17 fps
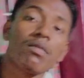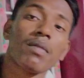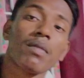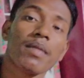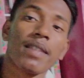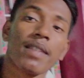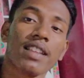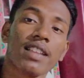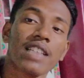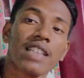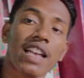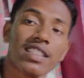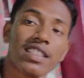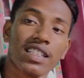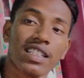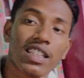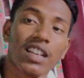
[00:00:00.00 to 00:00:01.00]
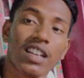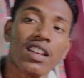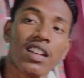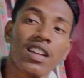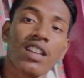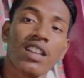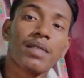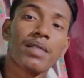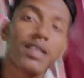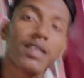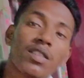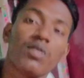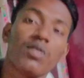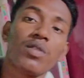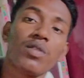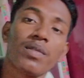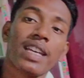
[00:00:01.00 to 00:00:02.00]
फ़ोन में भी मेरा चार्ज नहीं था तभी से
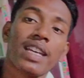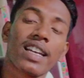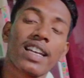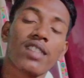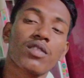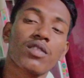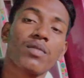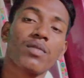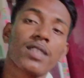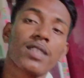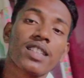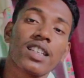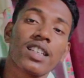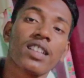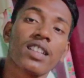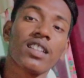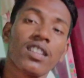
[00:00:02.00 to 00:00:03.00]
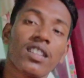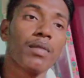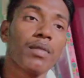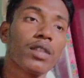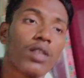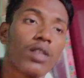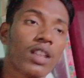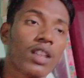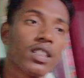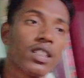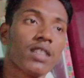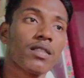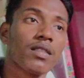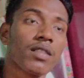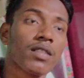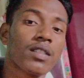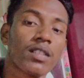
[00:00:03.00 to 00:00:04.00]
यूट्यूब देख रहे हैं सुबह से तो अभी थोड़ा
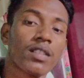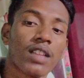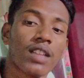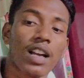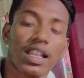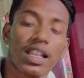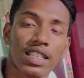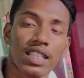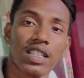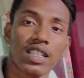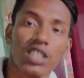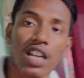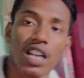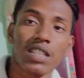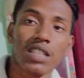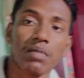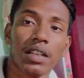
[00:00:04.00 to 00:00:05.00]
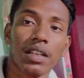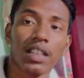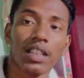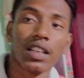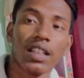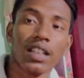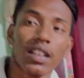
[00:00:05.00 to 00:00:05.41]
देर लगाते हैं चार्ज में